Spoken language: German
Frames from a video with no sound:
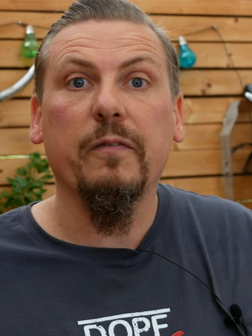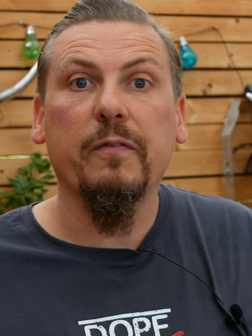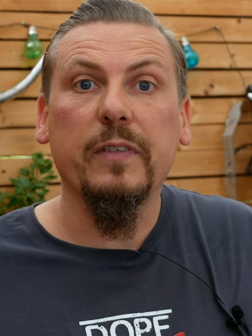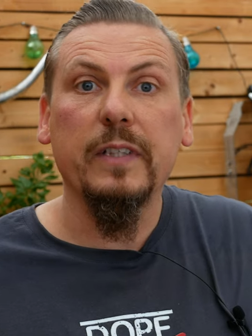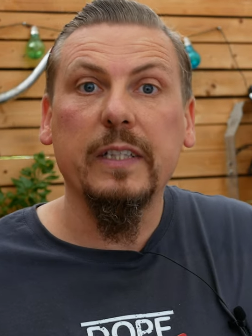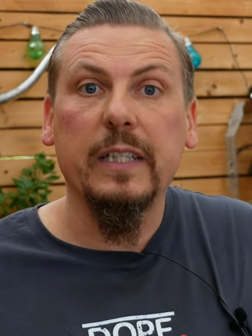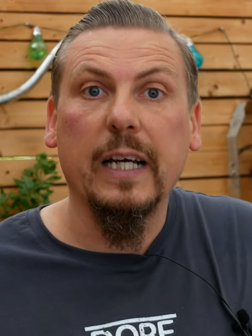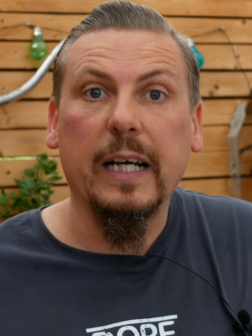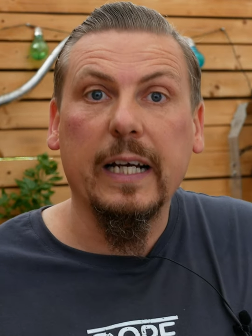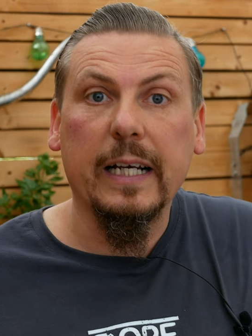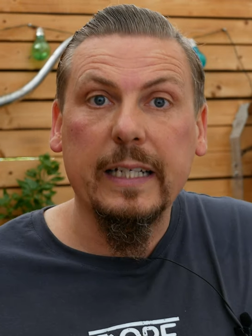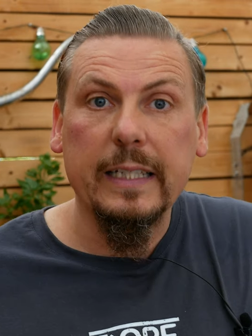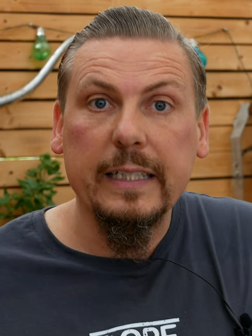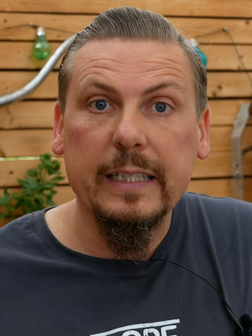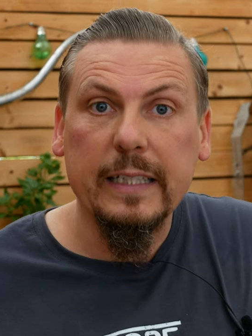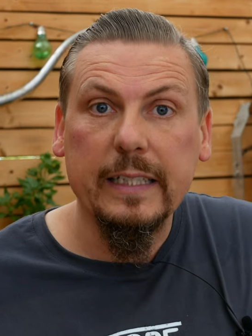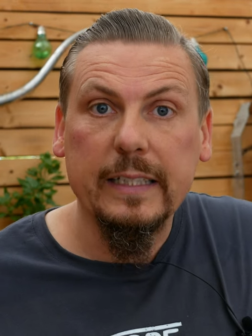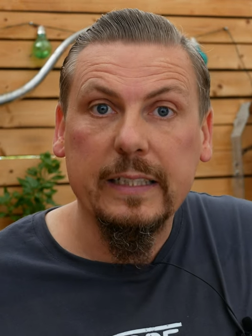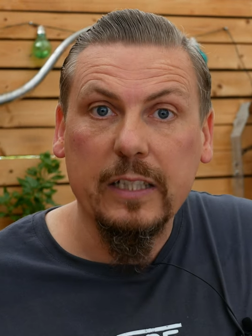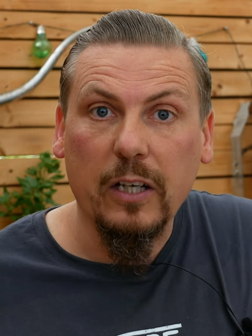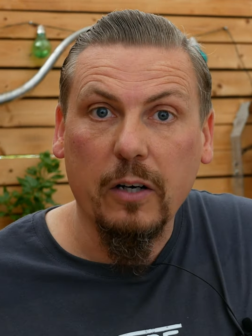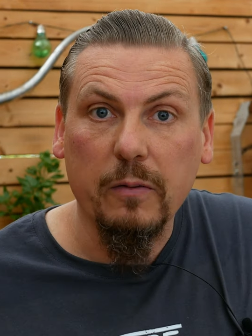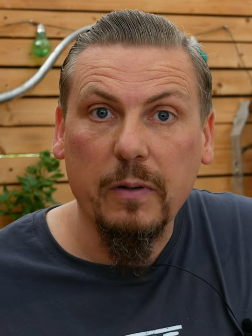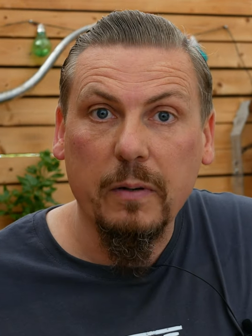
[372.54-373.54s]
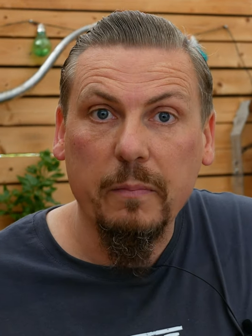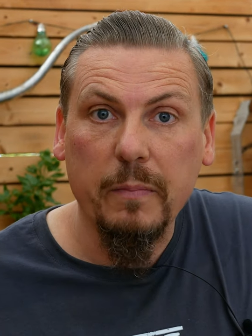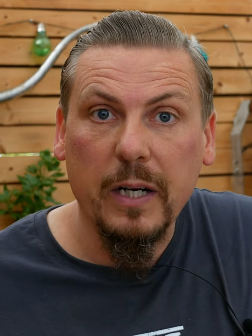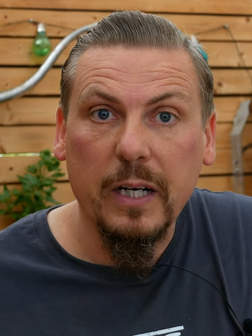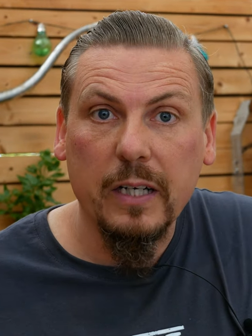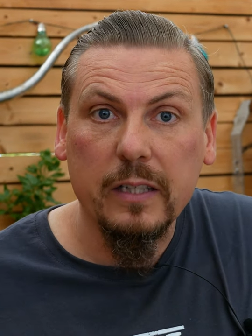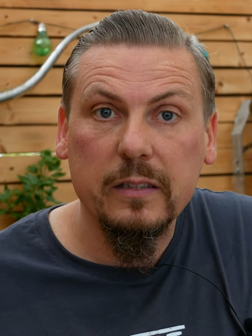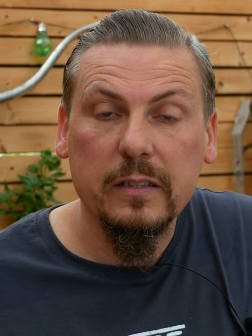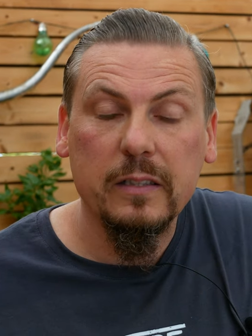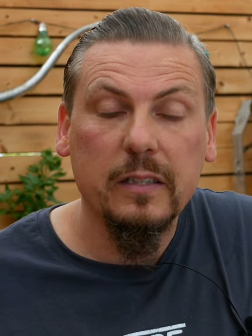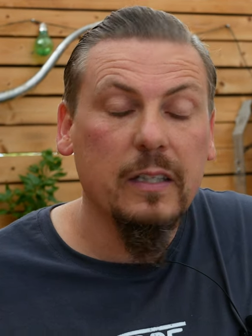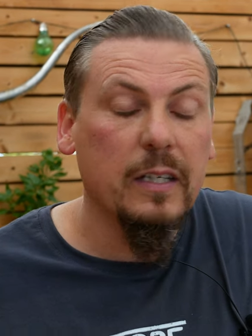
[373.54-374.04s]
wieder richtig sauber
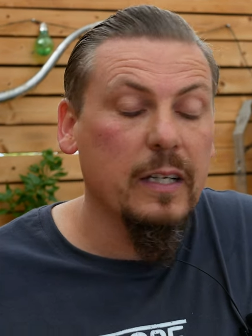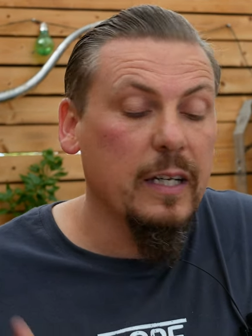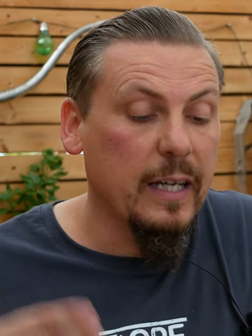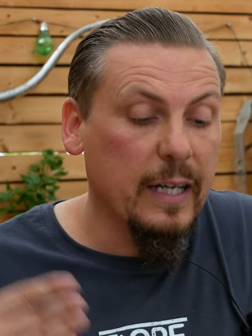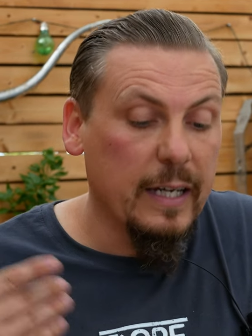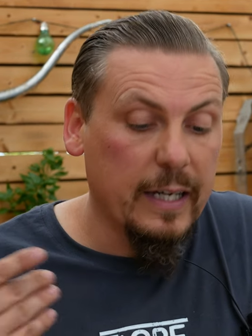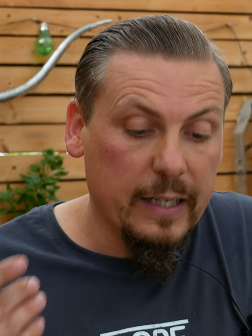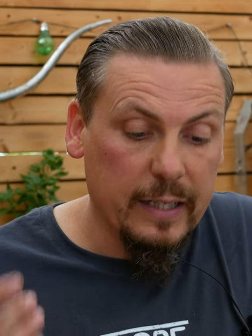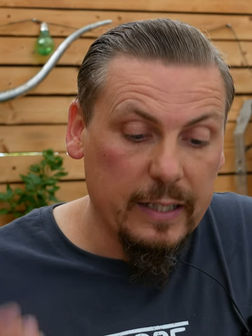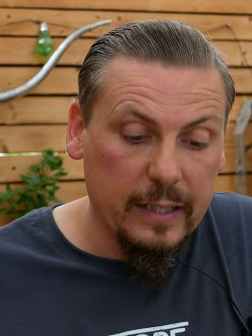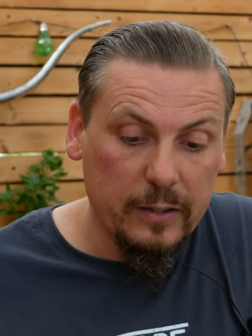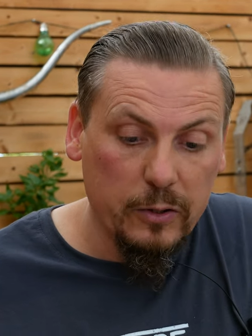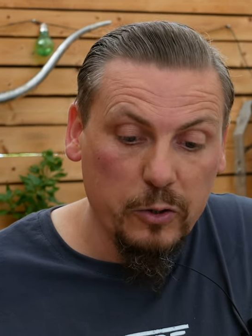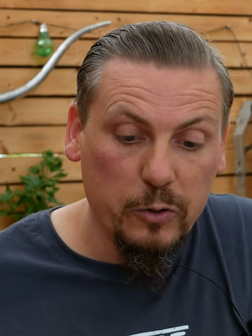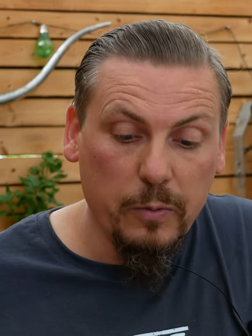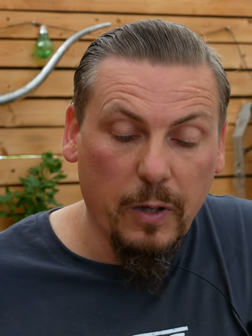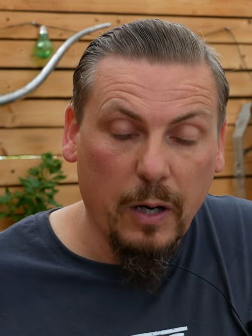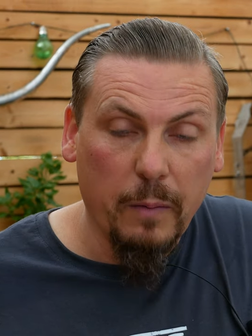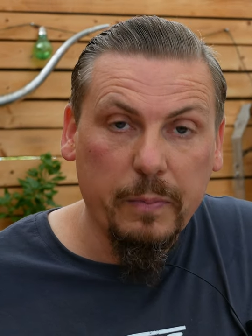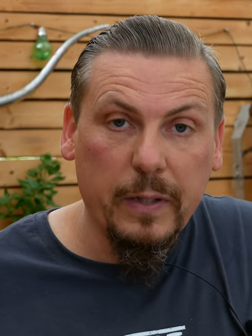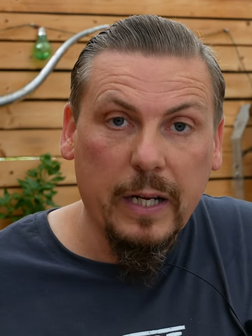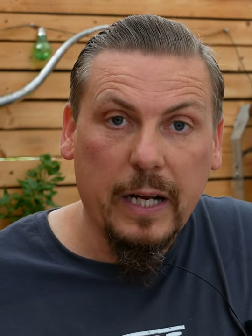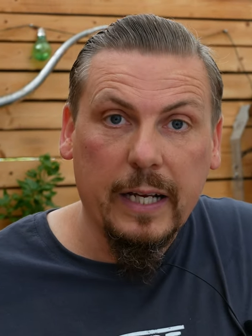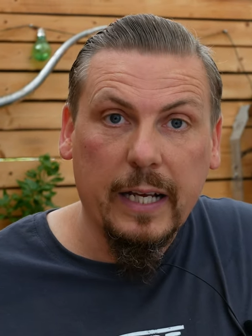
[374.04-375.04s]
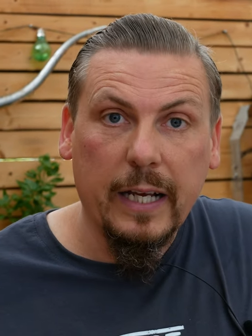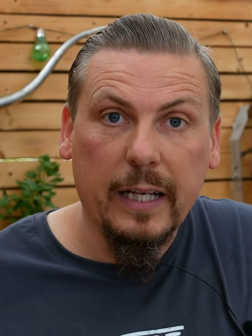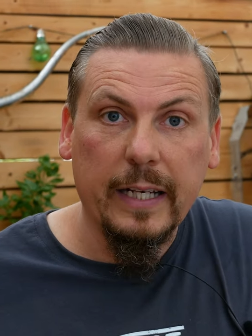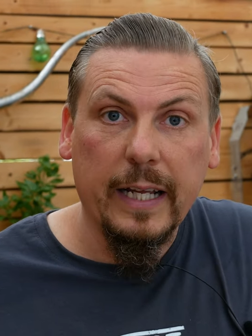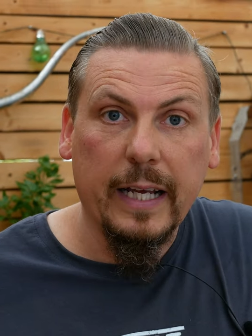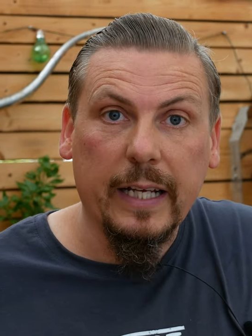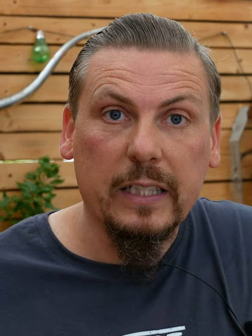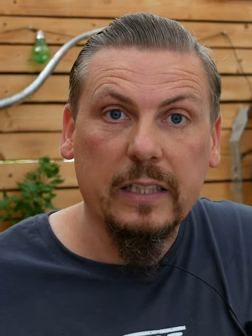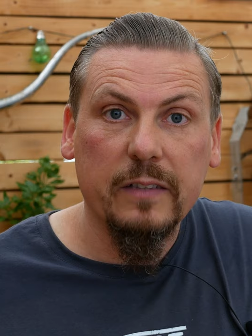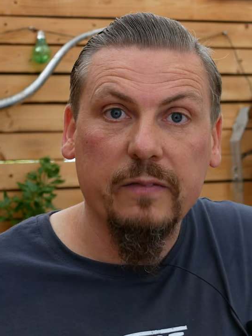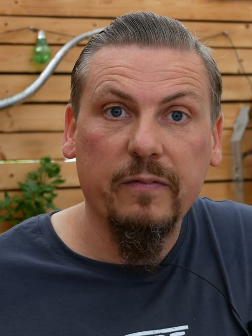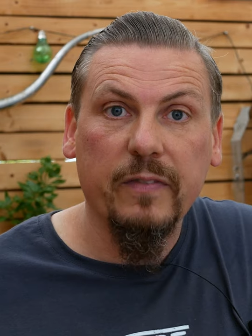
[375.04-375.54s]
macht überhaupt gar kein
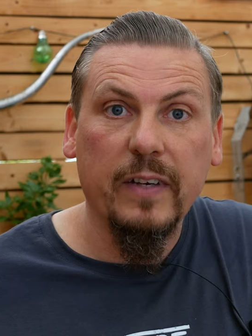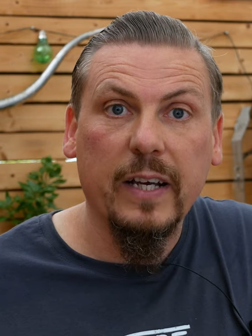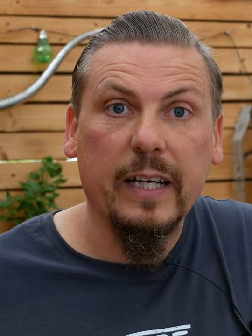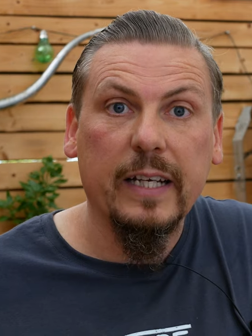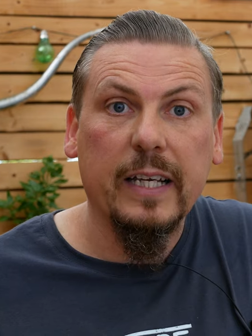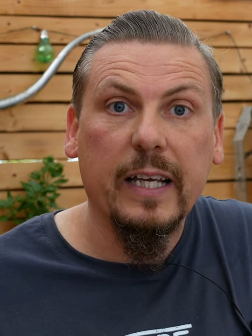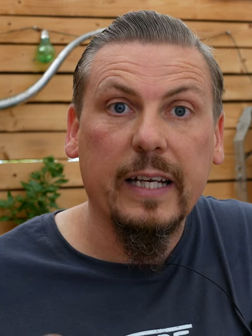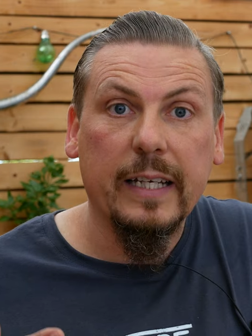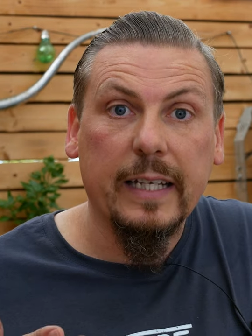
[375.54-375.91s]
Hexenwerk,